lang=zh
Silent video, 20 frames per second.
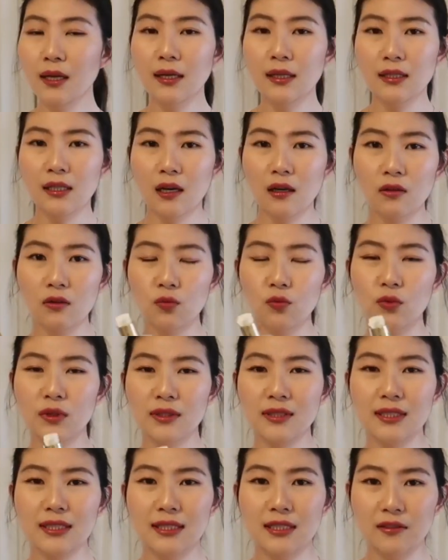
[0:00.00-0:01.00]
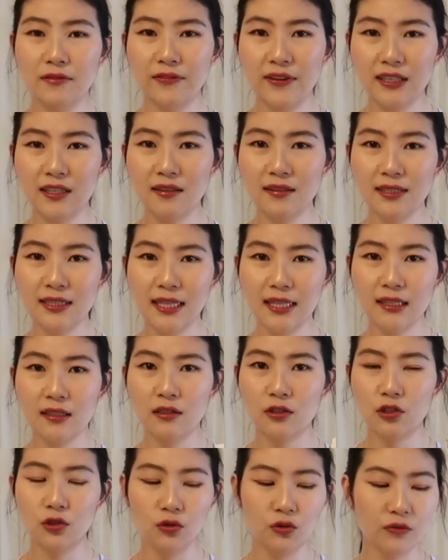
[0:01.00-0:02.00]
然后我自己非常建议
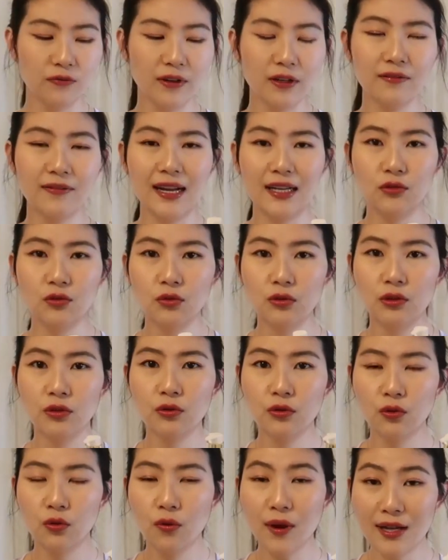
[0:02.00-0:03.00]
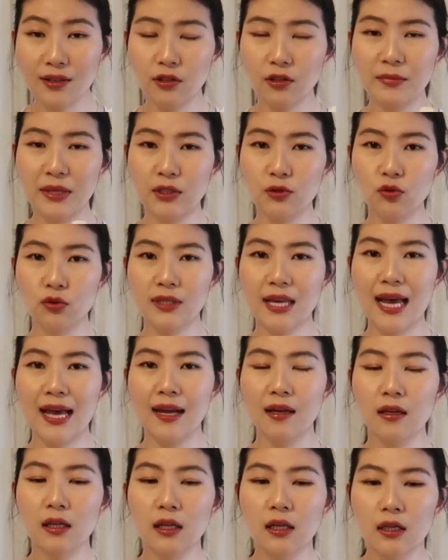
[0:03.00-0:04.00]
的使用方法就是用化妆棉去
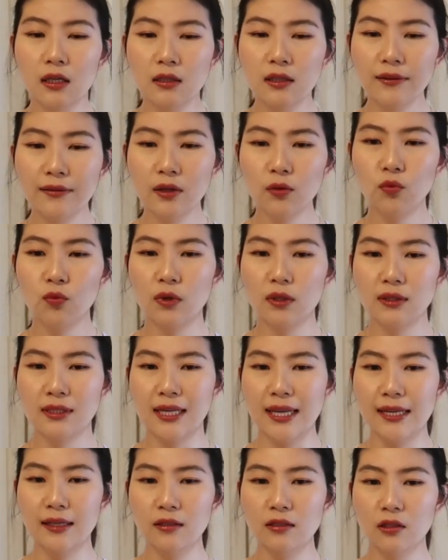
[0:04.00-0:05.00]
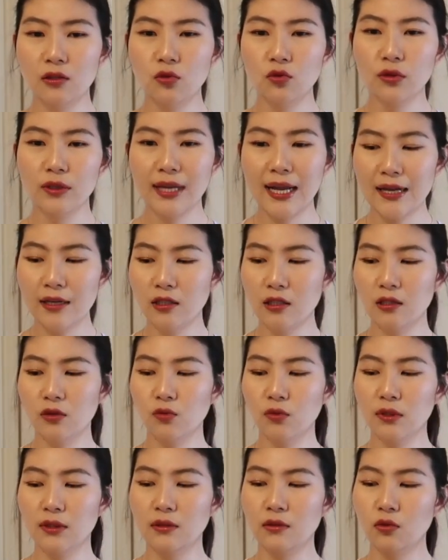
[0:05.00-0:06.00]
擦，因为我前一阵最开始
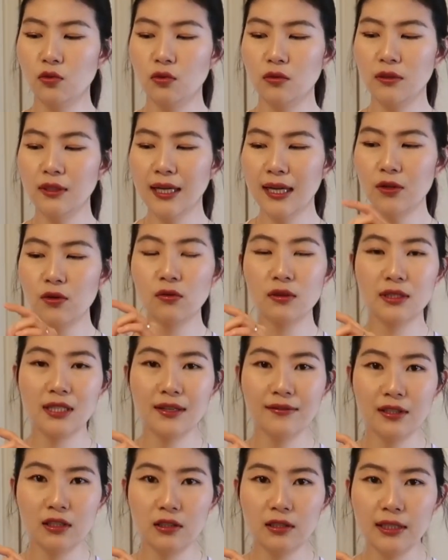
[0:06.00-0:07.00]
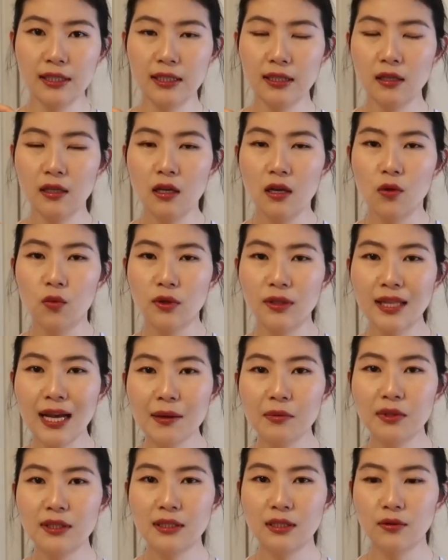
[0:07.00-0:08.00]
你看用了1/3，我
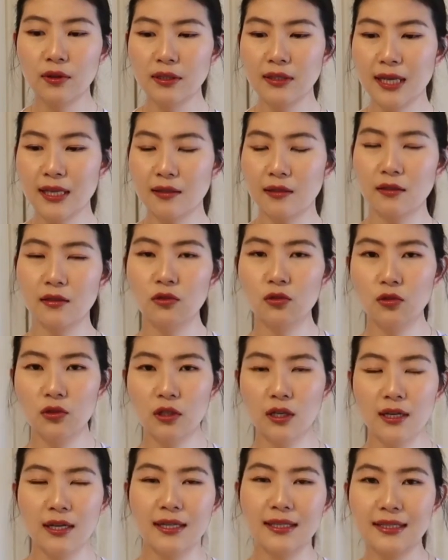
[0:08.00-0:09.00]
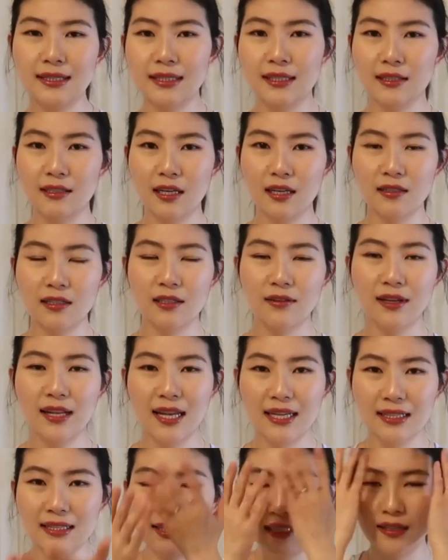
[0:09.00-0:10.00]
大部分情况下可能就是挤上，洗完
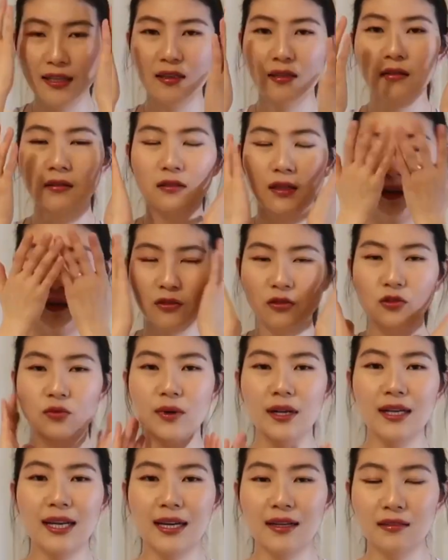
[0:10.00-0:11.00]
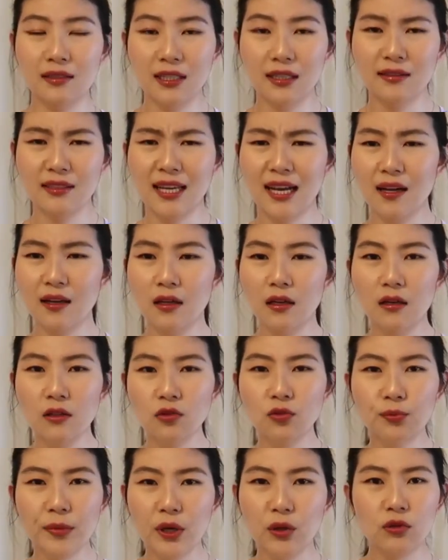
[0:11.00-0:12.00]
脸挤上，然后就往脸上这样擦，
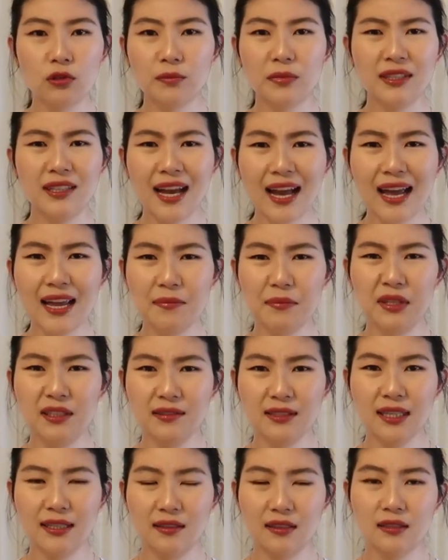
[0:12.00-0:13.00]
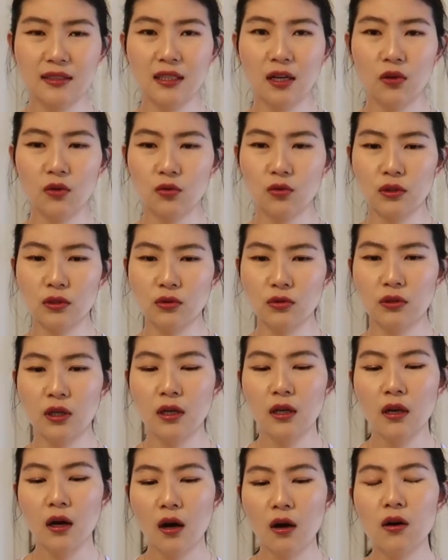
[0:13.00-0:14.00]
就没有什么太明显的效果，就是
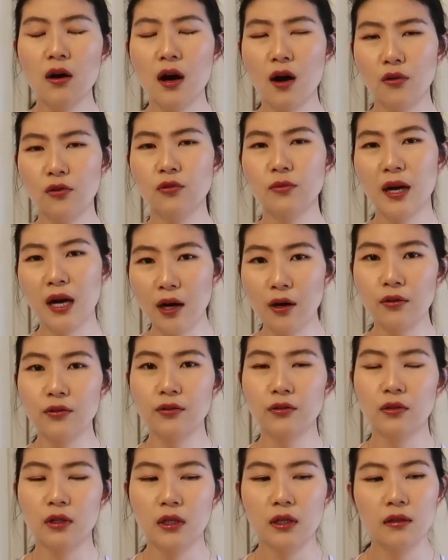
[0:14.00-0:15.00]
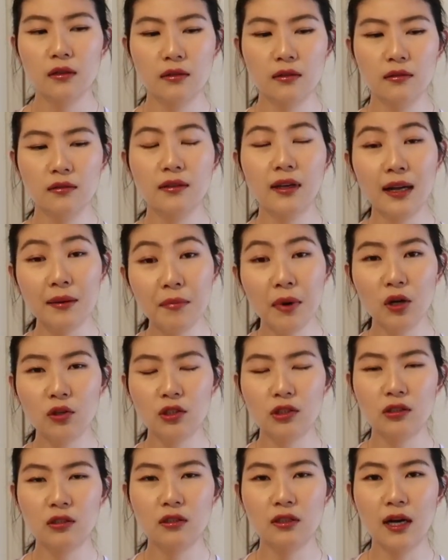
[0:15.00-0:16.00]
哦好用，很保
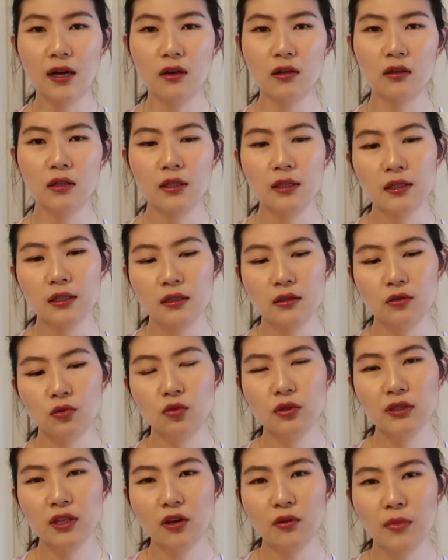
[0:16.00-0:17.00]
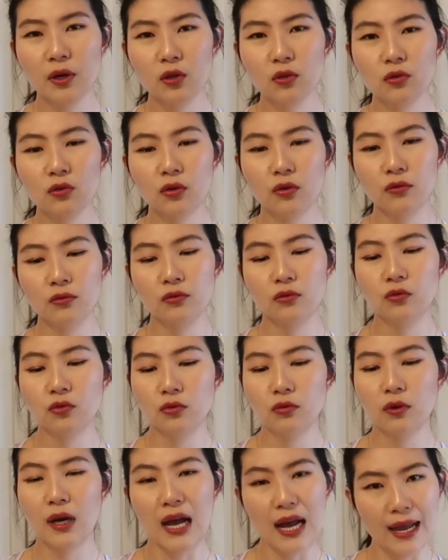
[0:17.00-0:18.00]
湿，然后缩小毛孔就
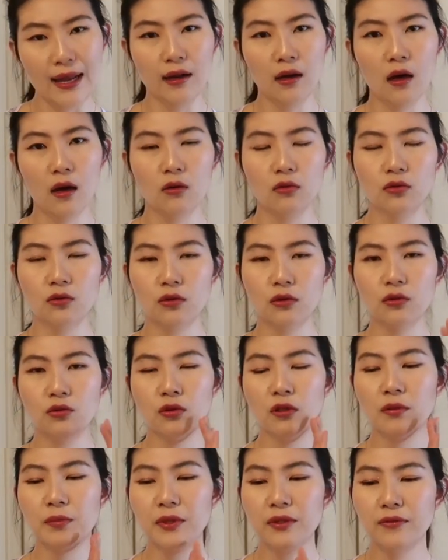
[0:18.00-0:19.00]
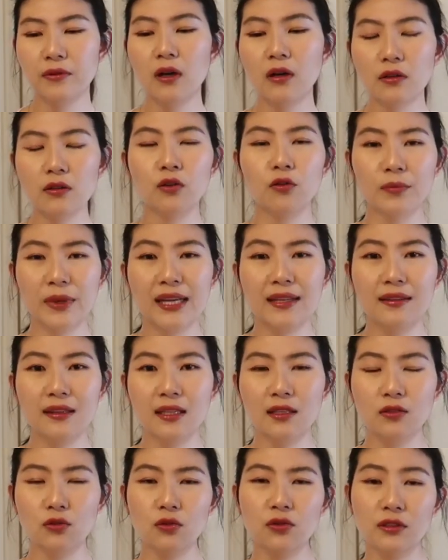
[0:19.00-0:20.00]
还好，就是觉得皮肤有变
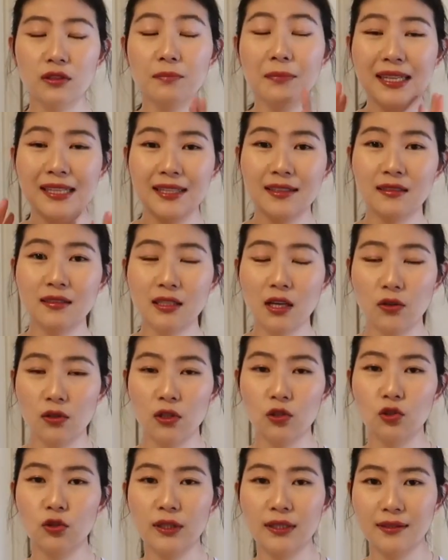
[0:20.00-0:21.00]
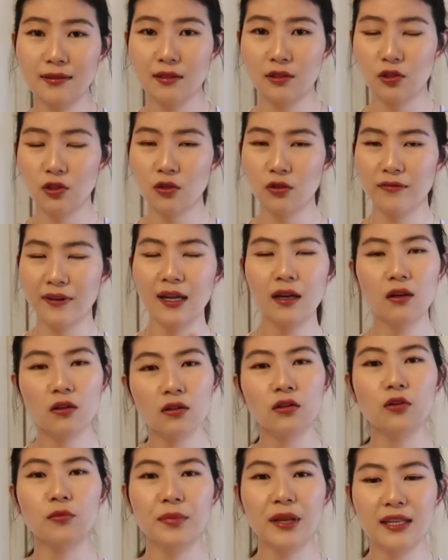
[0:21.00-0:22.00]
嫩，就是你每天早上睡醒了之后发现
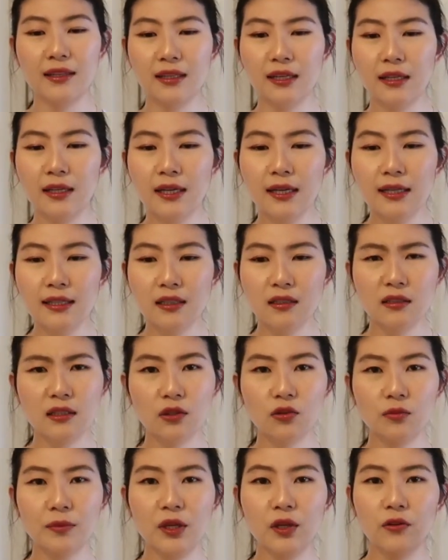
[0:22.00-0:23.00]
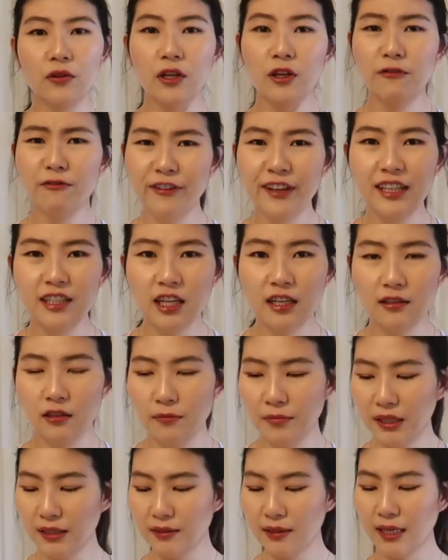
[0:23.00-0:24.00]
有变嫩，但是效果没有非常的
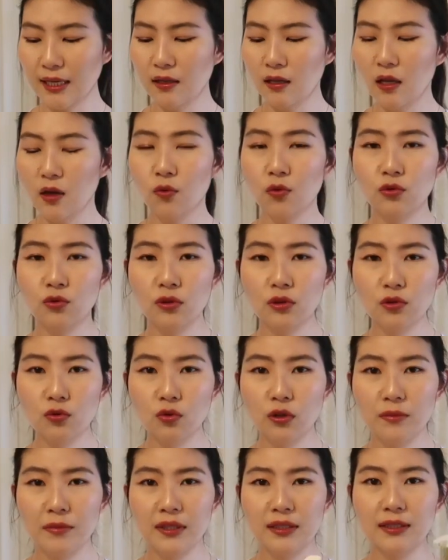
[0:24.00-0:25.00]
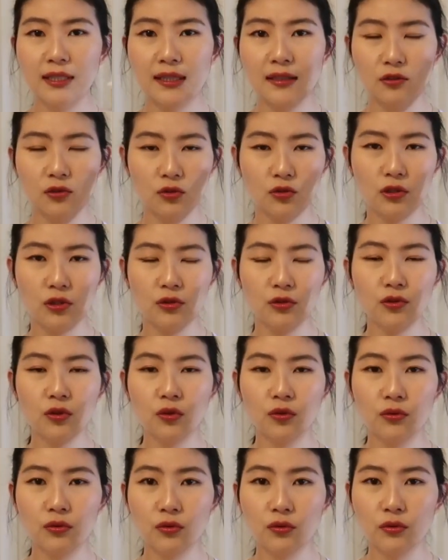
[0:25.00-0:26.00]
明显。我觉得最明显的就是
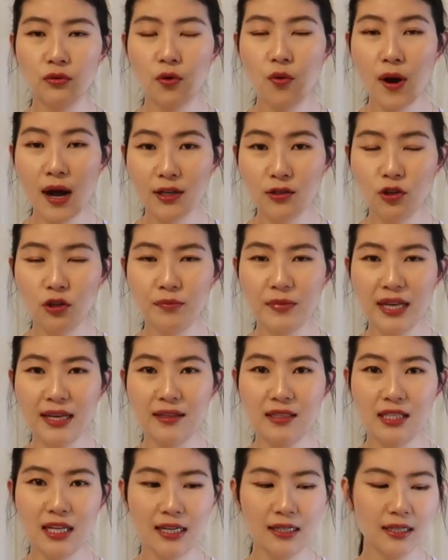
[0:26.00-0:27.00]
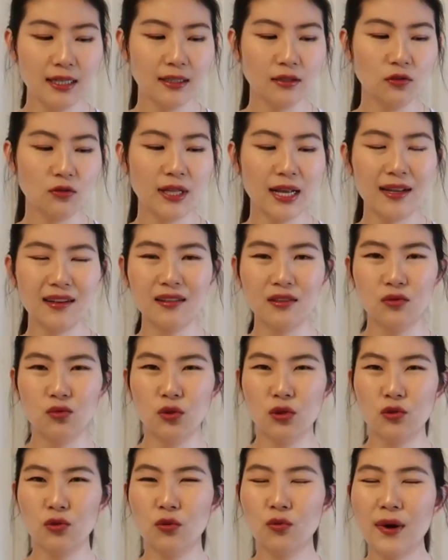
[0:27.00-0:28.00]
用化妆棉沾这个，就大家可能觉
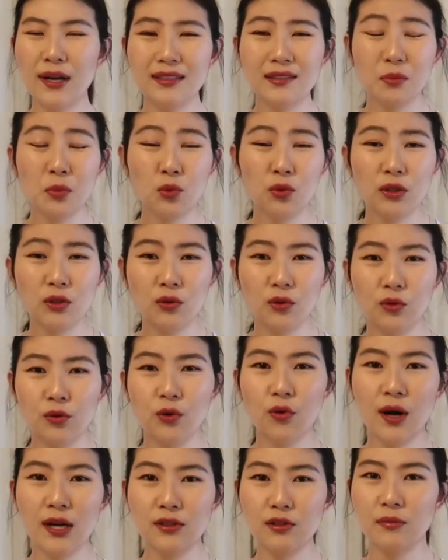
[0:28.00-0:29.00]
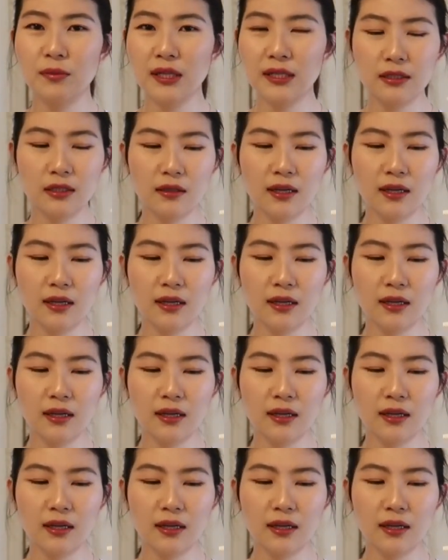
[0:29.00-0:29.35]
得说哇这么贵重，我用化妆棉，其